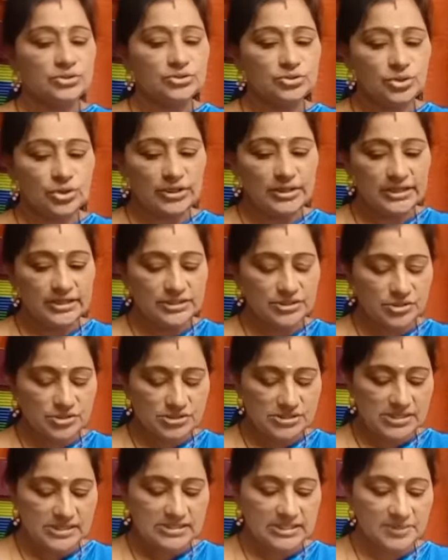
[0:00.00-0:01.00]
సో ఇది
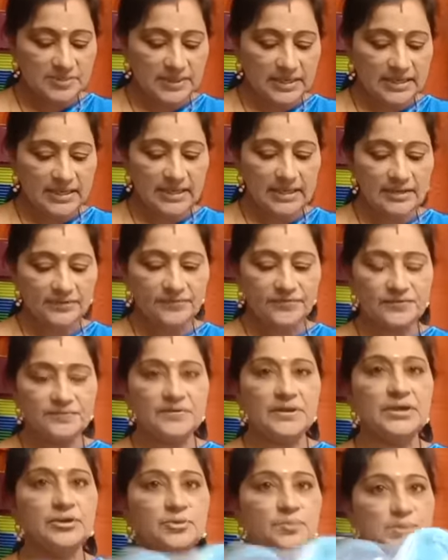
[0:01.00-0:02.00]
వచ్చేసి మనకి
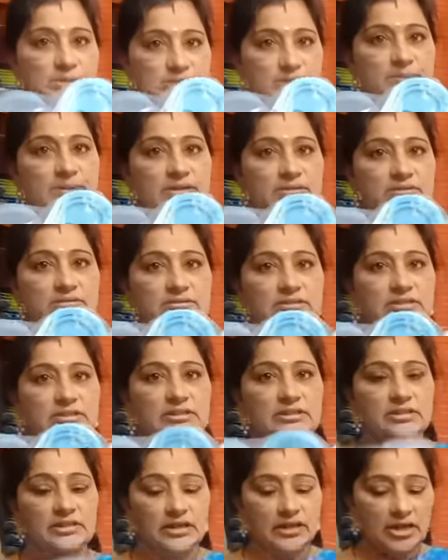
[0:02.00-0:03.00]
ఫిఫ్టీన్ రూపీస్ పడుతుంది
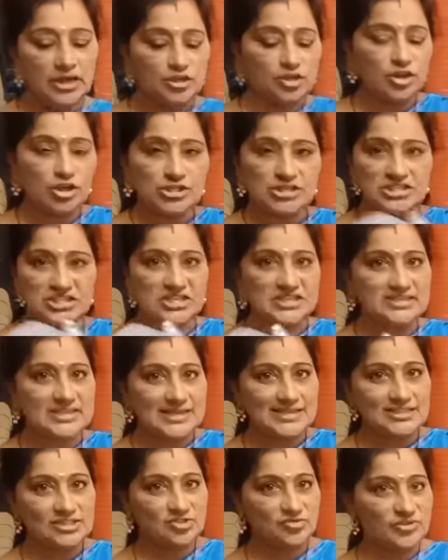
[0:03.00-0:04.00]
ఇందులో చిన్న
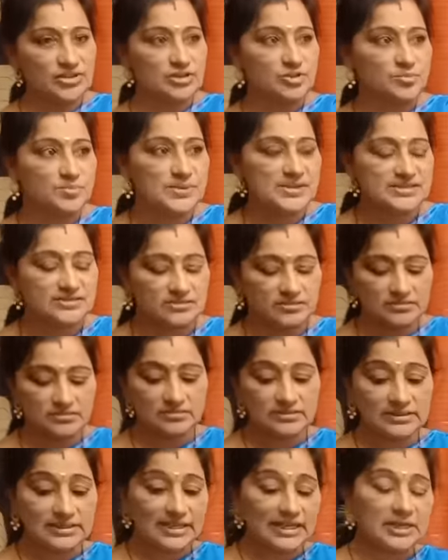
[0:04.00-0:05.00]
సైజు ట్వెల్వ్ రూపీస్
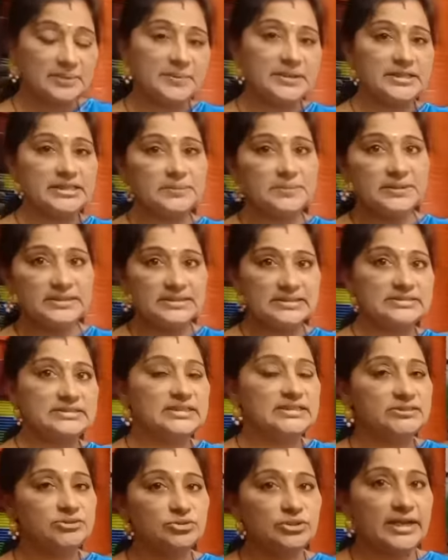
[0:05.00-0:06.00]
దీని మీద పెద్ద
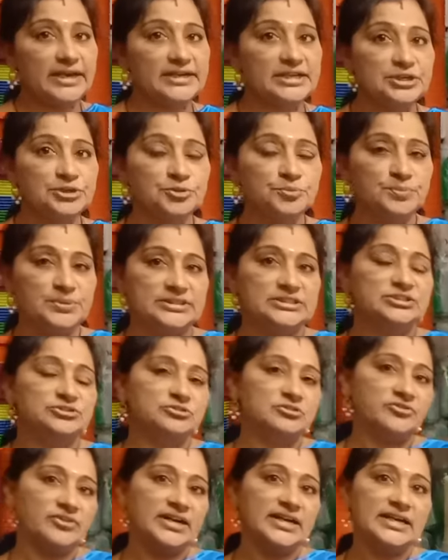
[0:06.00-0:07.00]
సైజు ఎయిటీన్ రూపీస్
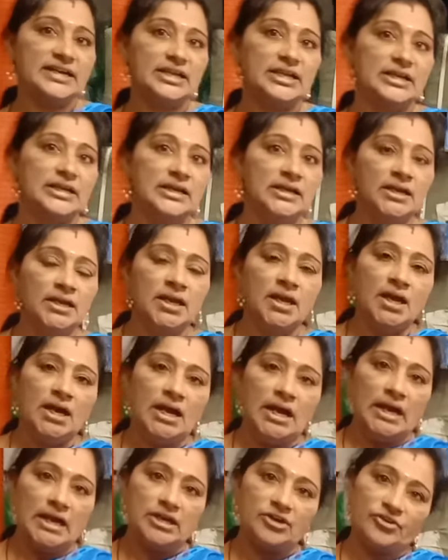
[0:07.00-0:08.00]
ట్వంటీ
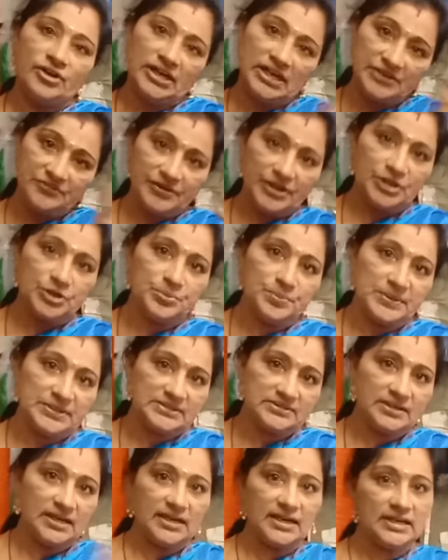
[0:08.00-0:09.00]
ట్వంటీ ఫైవ్
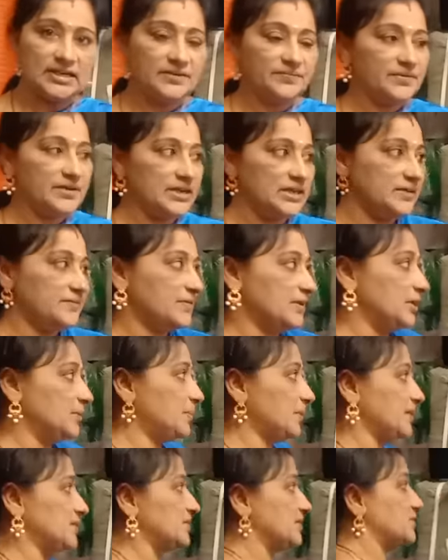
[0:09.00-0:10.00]
రూపీస్ అలా డిఫరెంట్
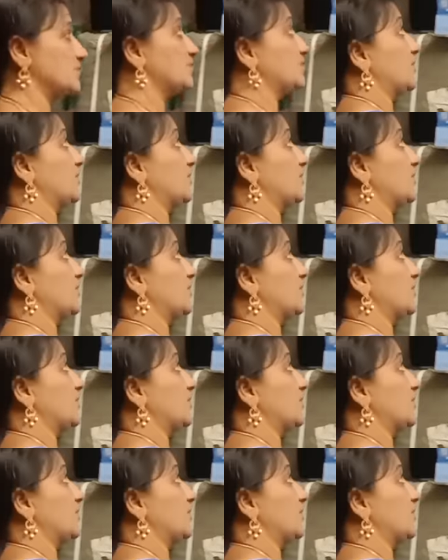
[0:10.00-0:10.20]
డిఫరెంట్ ప్రైసెస్